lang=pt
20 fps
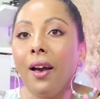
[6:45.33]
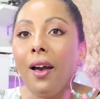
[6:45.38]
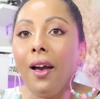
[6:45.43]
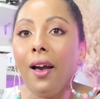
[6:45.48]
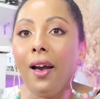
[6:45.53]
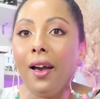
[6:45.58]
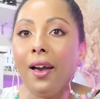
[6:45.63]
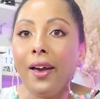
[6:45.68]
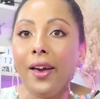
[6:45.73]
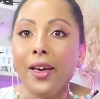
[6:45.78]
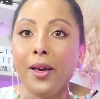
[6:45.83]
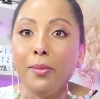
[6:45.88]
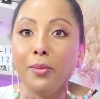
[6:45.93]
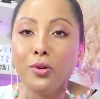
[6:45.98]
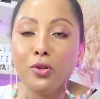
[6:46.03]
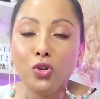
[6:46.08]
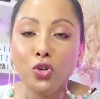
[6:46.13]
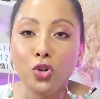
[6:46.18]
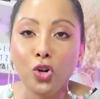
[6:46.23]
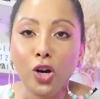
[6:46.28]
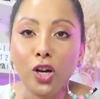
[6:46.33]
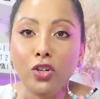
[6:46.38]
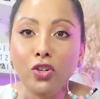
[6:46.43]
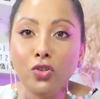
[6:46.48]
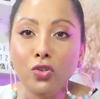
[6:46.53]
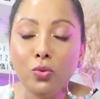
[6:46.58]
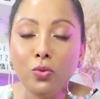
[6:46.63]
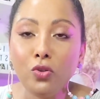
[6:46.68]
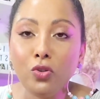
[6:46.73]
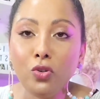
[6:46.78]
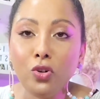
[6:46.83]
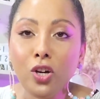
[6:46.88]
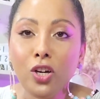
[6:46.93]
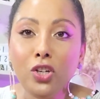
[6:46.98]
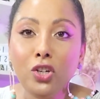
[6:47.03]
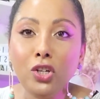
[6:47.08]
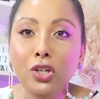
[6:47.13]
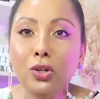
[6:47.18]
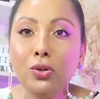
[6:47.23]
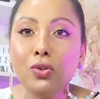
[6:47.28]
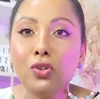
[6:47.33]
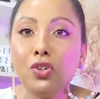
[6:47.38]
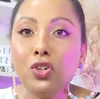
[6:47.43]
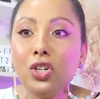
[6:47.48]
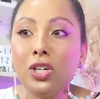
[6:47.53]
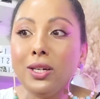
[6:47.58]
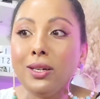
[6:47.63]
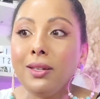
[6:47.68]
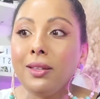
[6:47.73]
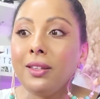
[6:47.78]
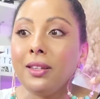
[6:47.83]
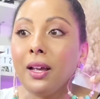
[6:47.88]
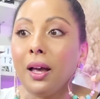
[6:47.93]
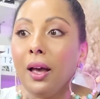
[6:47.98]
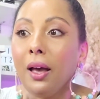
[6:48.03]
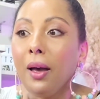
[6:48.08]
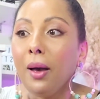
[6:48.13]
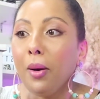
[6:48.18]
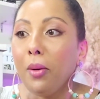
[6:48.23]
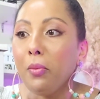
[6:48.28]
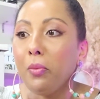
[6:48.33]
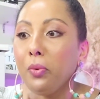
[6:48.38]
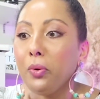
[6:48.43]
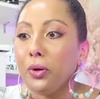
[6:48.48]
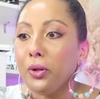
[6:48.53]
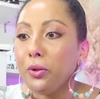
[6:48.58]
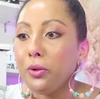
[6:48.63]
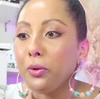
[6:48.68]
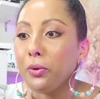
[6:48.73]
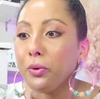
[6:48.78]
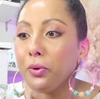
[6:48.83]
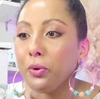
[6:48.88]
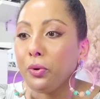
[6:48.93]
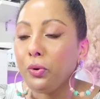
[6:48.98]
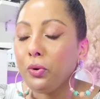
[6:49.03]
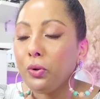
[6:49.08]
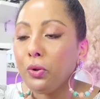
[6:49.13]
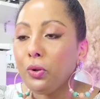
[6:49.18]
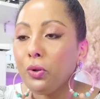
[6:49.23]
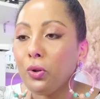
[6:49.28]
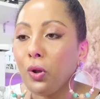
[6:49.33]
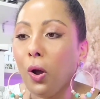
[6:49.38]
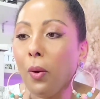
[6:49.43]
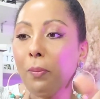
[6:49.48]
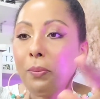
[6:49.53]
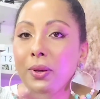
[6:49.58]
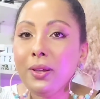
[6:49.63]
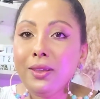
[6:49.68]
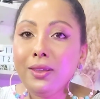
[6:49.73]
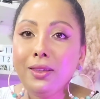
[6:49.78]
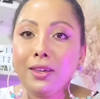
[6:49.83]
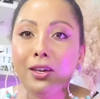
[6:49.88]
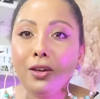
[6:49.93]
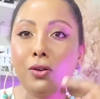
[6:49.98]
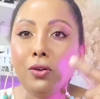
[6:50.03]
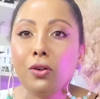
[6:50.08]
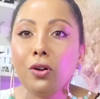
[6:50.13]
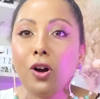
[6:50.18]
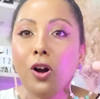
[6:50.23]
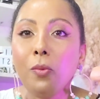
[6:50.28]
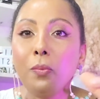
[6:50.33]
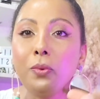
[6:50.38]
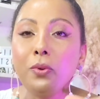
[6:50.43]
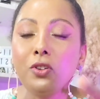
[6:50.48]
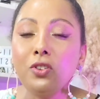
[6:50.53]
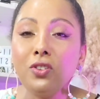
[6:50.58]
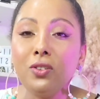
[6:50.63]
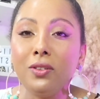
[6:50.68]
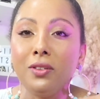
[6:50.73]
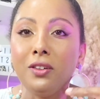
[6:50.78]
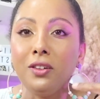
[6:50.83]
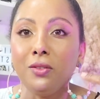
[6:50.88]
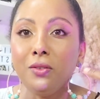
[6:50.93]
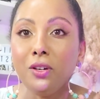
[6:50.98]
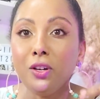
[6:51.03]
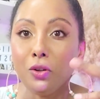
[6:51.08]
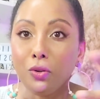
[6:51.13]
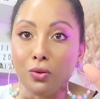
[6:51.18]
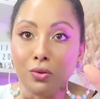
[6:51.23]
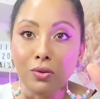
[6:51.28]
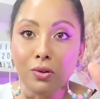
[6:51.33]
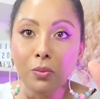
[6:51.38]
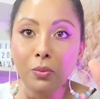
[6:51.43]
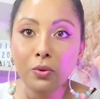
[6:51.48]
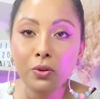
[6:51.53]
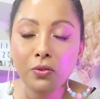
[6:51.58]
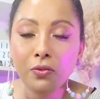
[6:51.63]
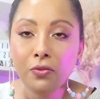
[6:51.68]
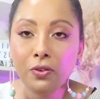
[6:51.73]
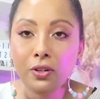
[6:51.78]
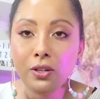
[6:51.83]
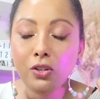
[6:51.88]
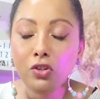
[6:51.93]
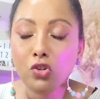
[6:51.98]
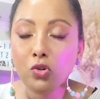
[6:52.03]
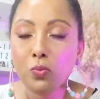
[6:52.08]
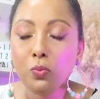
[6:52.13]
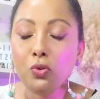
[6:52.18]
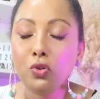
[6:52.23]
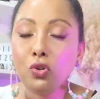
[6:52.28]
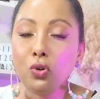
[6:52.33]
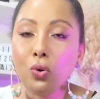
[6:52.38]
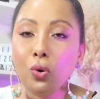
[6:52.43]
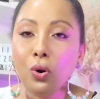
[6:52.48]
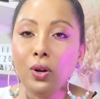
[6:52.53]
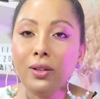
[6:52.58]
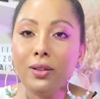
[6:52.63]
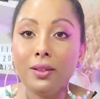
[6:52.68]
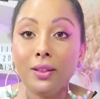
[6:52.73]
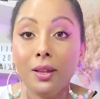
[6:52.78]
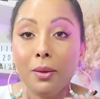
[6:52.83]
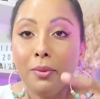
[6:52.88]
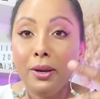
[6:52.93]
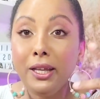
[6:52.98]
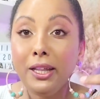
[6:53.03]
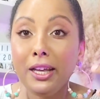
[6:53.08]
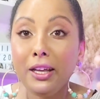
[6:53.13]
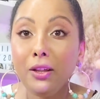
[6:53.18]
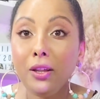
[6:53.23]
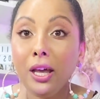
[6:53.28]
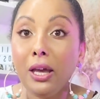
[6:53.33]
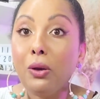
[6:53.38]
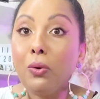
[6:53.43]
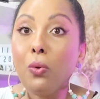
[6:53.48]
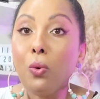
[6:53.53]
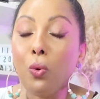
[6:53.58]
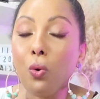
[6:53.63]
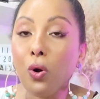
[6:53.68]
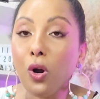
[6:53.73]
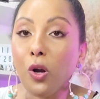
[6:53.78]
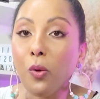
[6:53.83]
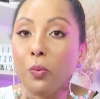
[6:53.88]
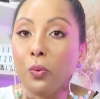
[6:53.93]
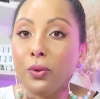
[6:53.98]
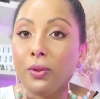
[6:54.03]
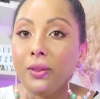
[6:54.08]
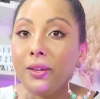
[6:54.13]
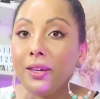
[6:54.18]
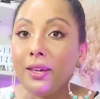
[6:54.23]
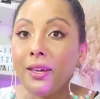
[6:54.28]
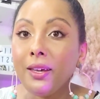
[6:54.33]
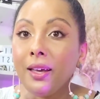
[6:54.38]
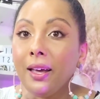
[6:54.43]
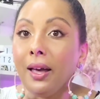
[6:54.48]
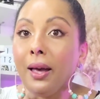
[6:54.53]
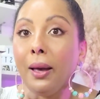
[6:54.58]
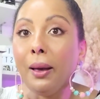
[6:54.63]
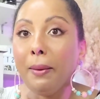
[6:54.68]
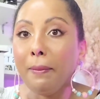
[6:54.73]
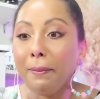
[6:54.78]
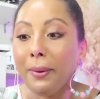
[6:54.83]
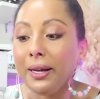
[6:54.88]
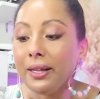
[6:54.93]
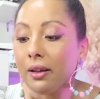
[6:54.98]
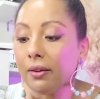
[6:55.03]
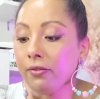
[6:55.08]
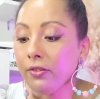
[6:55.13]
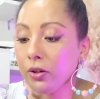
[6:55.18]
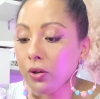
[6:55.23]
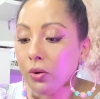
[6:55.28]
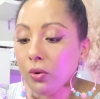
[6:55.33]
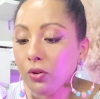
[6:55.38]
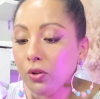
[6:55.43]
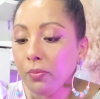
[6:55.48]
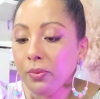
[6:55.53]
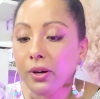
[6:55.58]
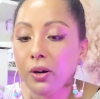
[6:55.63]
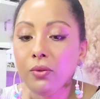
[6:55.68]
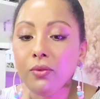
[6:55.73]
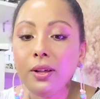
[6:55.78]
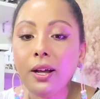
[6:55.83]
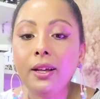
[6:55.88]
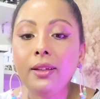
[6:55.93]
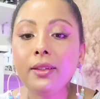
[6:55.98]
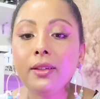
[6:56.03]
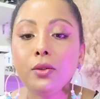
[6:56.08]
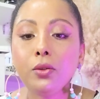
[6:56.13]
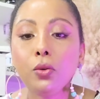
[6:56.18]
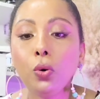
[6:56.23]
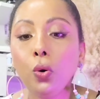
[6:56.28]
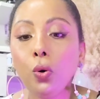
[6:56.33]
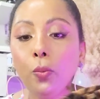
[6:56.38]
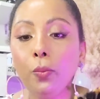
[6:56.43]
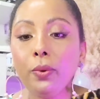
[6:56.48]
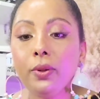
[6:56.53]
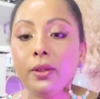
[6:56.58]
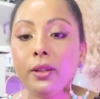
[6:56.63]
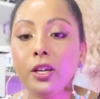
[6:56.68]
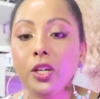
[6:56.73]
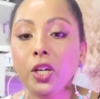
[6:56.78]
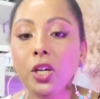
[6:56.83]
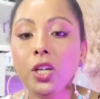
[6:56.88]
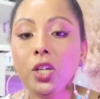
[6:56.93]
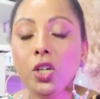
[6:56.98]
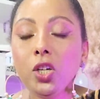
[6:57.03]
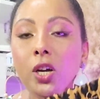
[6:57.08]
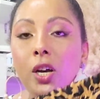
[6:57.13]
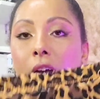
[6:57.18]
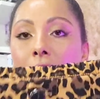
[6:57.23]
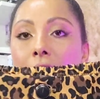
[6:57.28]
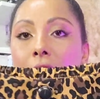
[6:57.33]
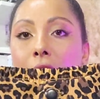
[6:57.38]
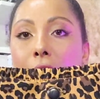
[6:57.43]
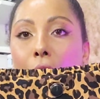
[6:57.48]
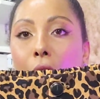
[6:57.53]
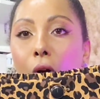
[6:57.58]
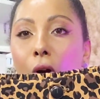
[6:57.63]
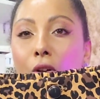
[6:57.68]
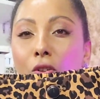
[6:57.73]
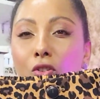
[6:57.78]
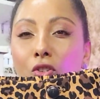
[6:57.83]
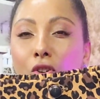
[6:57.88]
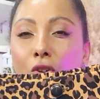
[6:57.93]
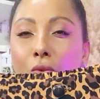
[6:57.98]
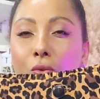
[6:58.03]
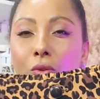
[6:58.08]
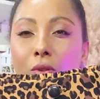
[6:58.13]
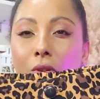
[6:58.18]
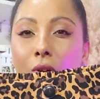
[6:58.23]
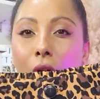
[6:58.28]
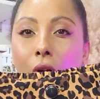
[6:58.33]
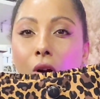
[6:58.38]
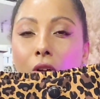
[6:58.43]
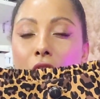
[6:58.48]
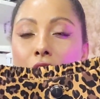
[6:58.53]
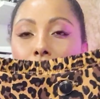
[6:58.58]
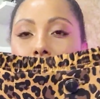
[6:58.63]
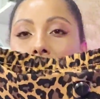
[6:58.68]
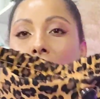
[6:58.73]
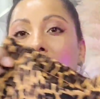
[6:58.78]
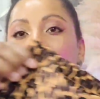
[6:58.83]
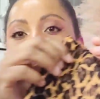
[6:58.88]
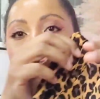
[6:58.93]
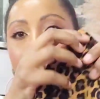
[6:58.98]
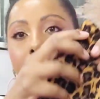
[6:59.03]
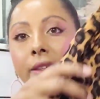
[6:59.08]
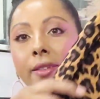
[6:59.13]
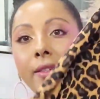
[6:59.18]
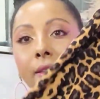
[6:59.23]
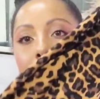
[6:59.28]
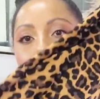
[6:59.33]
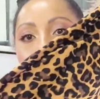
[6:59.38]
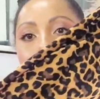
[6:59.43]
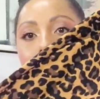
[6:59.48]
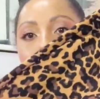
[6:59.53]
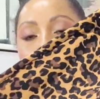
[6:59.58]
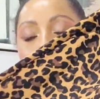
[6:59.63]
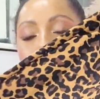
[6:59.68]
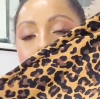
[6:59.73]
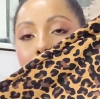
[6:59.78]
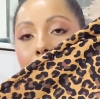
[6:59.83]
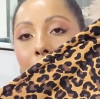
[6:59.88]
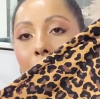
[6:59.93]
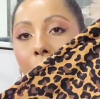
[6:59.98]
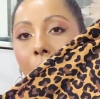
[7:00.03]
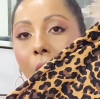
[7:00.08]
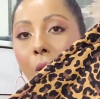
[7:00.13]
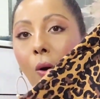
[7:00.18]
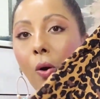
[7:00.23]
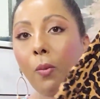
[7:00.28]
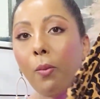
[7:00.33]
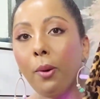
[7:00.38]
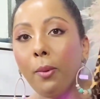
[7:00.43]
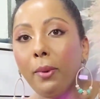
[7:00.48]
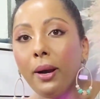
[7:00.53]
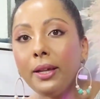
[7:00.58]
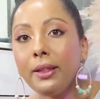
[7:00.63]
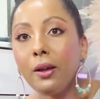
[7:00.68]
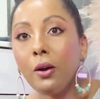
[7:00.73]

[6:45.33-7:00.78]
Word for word: É muito short, shortinho jeans, muito topzinho, croppedzinho, e eu não sou muito fã desse tipo de coisa, também nem tenho um corpo, assim, maravilhoso para usar essas roupas, né, gente? Então eu gosto de eu gosto de estar tá fresquinha, mas estar tá com a roupa mais